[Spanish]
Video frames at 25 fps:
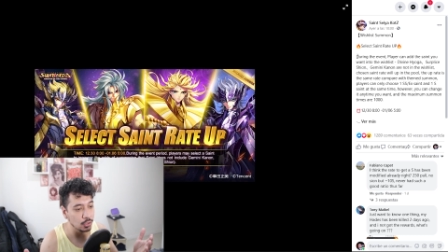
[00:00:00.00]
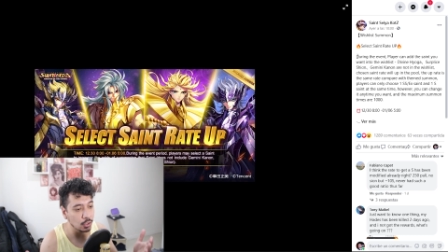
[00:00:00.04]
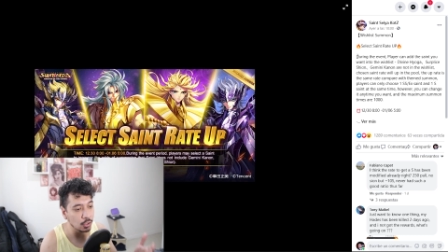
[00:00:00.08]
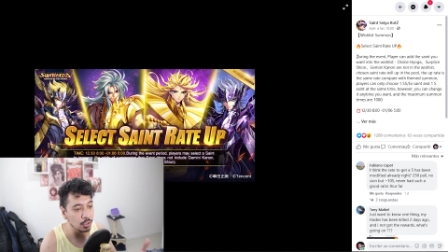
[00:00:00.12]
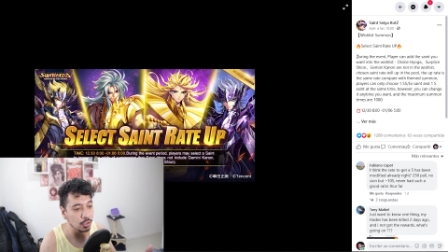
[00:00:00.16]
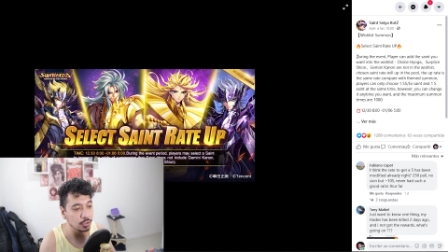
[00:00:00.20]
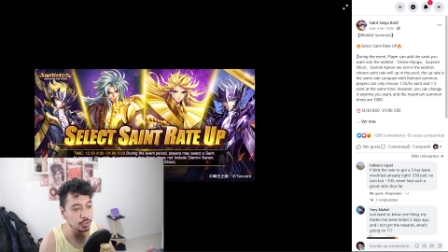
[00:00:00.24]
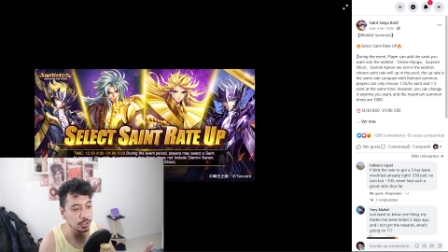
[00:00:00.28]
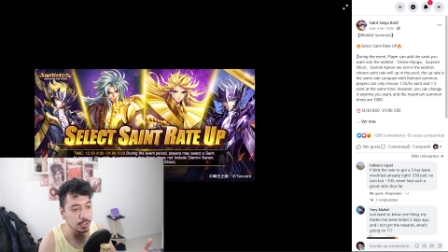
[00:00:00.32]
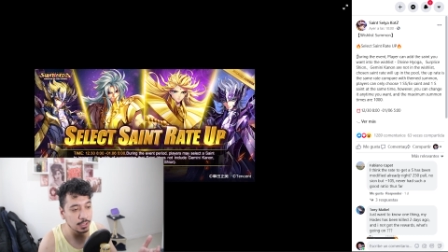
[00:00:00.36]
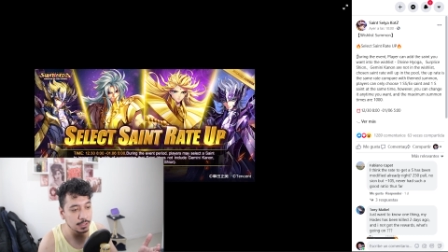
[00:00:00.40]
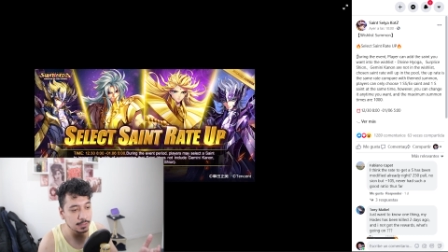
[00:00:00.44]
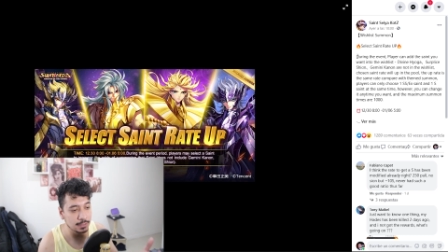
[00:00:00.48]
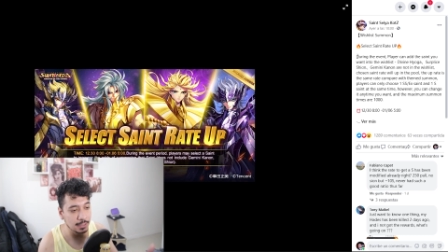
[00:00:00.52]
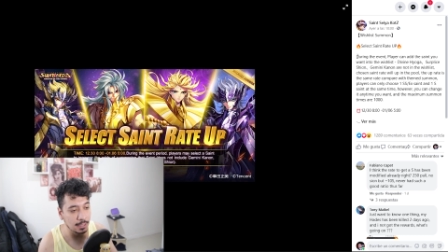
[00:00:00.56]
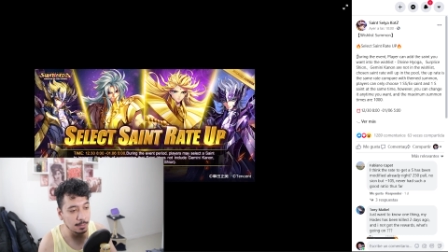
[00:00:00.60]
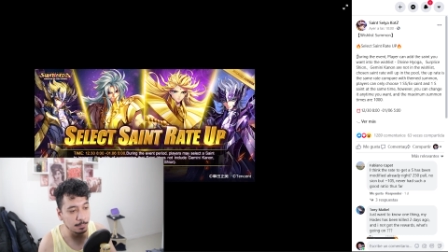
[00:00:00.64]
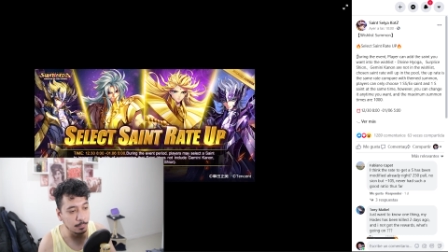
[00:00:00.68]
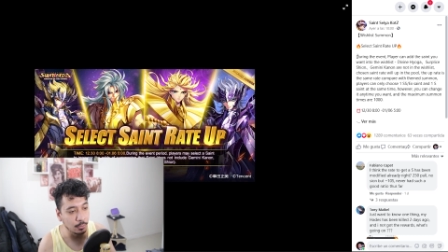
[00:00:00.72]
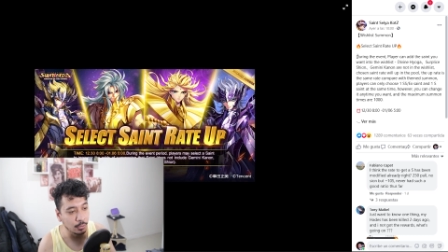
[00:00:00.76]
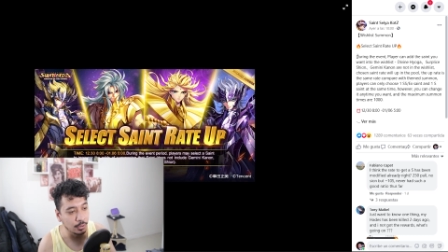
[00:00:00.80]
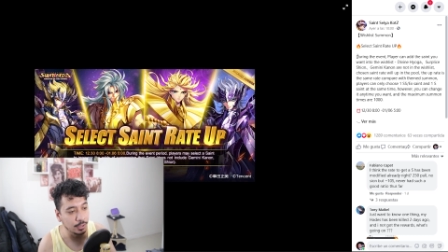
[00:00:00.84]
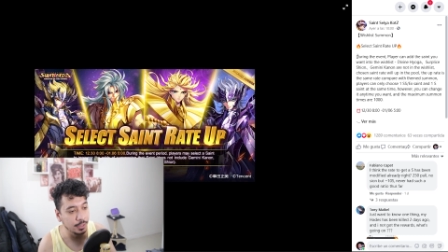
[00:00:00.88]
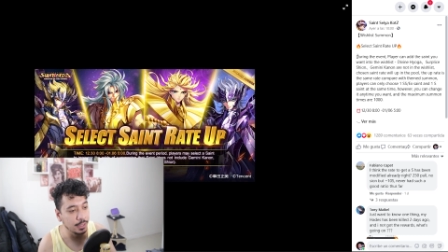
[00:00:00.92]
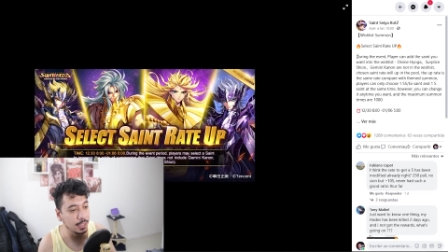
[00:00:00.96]
no lo tenés en
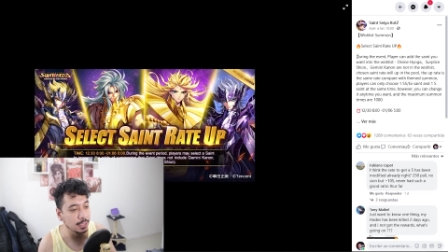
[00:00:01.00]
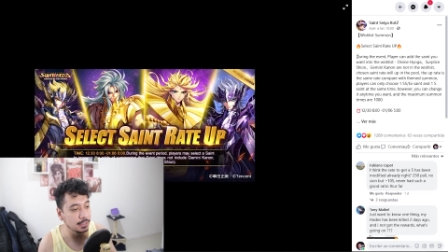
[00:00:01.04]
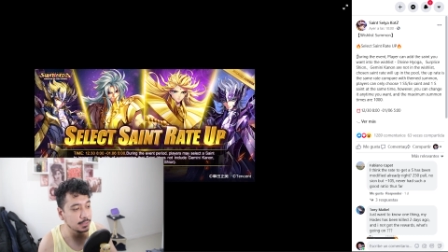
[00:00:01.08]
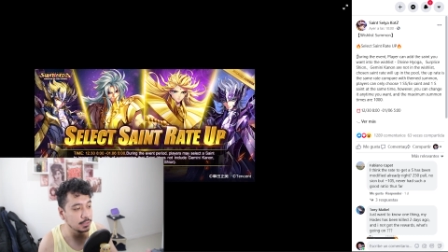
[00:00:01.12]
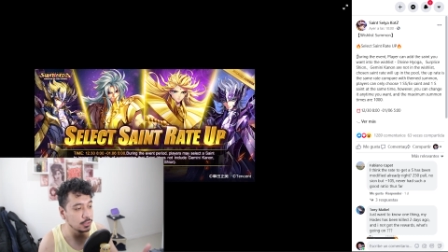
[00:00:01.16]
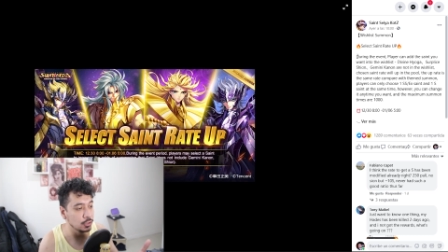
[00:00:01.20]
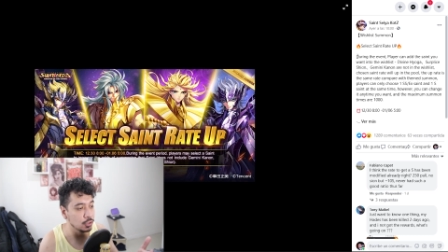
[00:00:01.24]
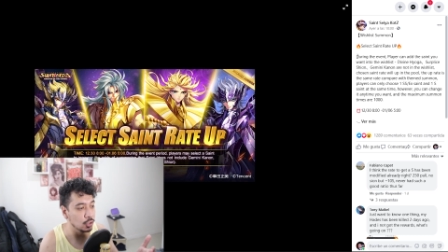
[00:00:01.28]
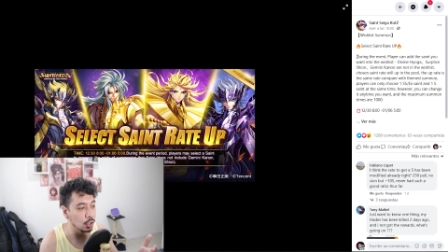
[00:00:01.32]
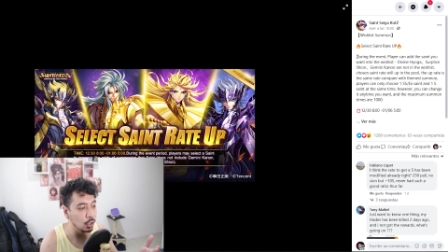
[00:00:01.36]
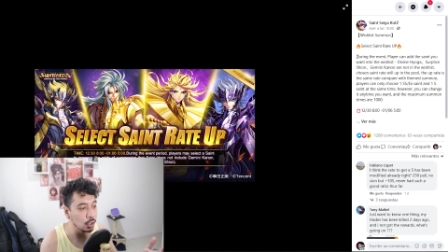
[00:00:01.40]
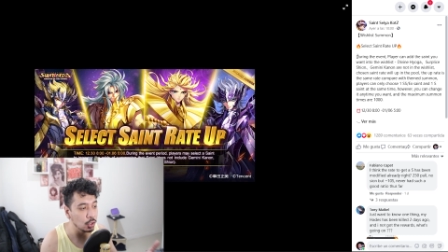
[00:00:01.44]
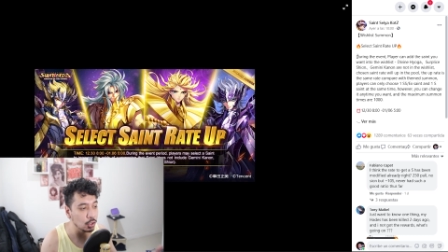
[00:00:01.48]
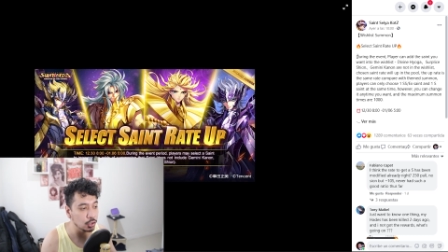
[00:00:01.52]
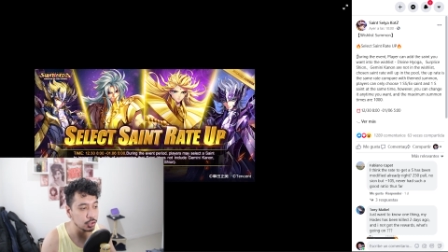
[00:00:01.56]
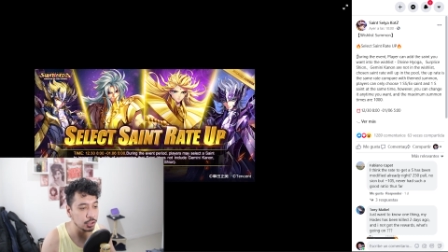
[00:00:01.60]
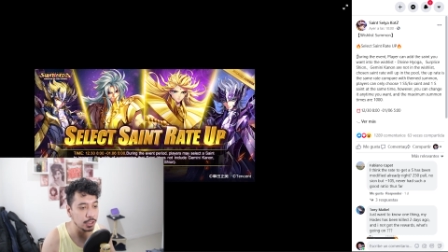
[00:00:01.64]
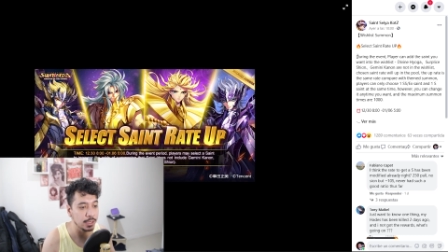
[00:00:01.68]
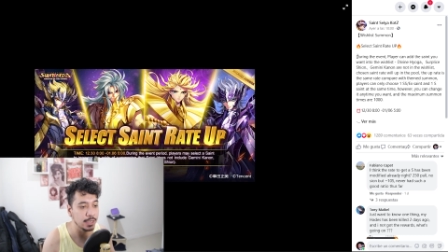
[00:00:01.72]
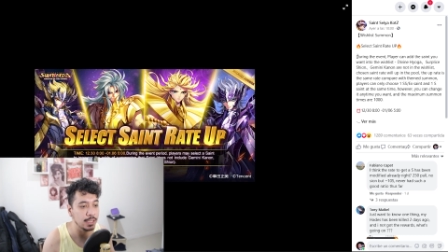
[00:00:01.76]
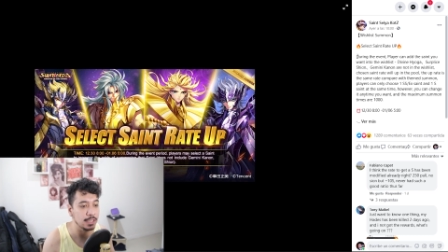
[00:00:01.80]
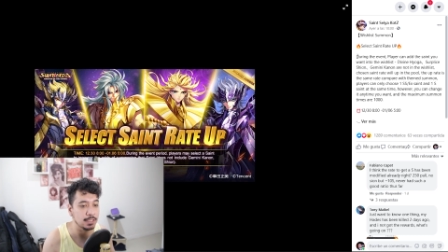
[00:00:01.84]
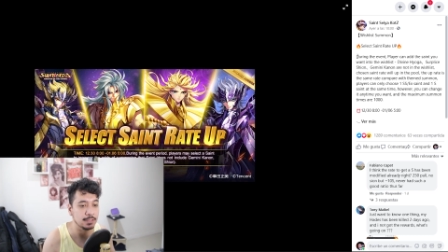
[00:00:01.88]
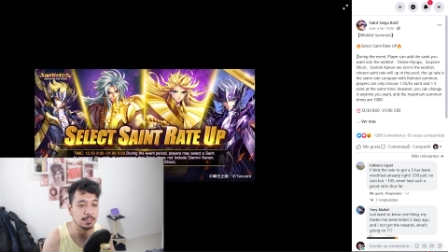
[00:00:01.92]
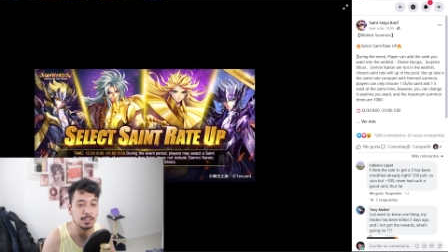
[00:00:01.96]
la Pokédex, no lo
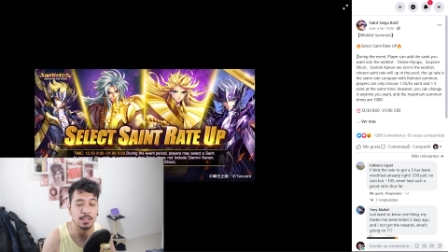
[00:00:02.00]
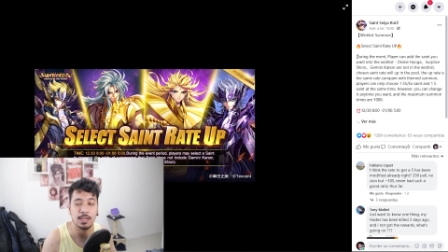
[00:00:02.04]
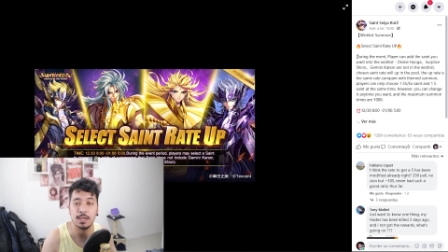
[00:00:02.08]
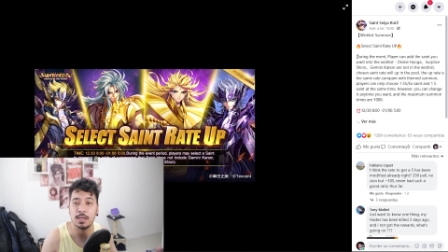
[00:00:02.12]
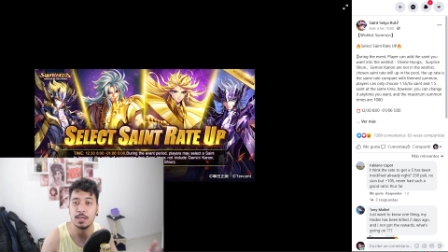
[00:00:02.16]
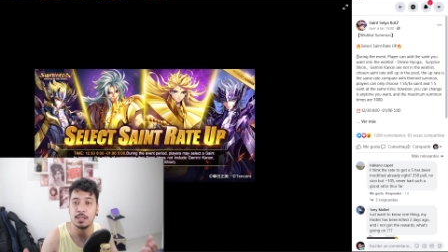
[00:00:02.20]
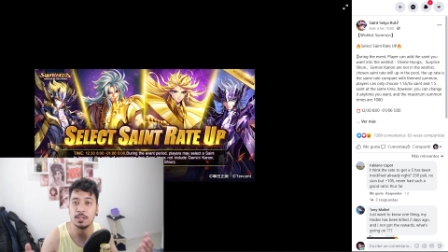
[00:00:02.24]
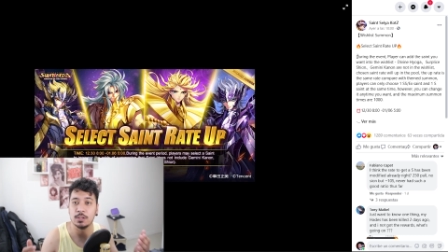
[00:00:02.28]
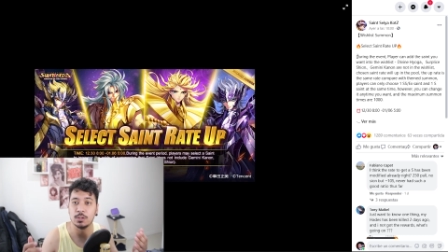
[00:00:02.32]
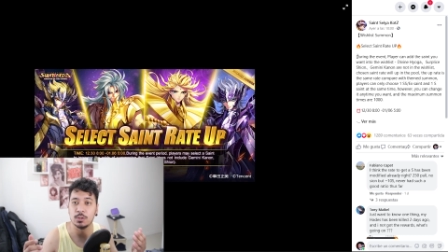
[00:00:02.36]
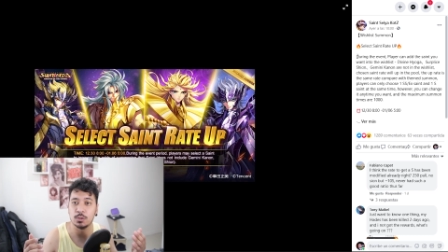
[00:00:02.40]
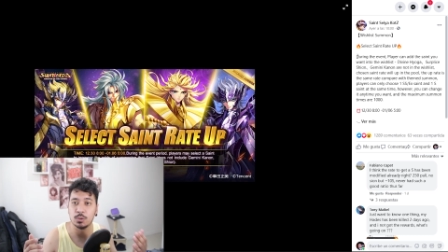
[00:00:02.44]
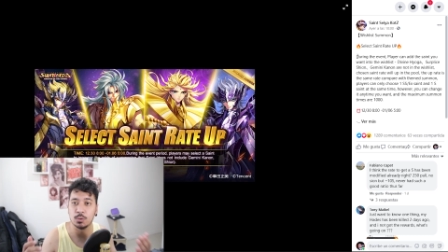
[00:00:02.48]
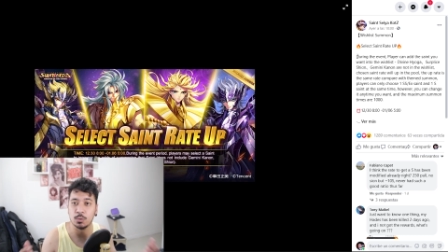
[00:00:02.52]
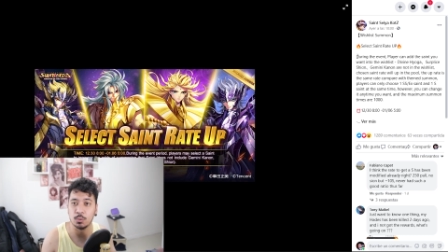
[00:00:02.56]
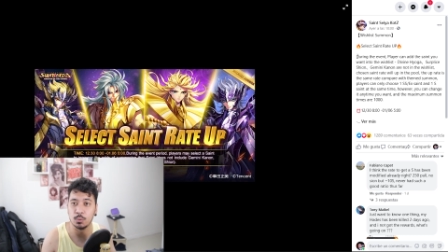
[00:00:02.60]
tenés en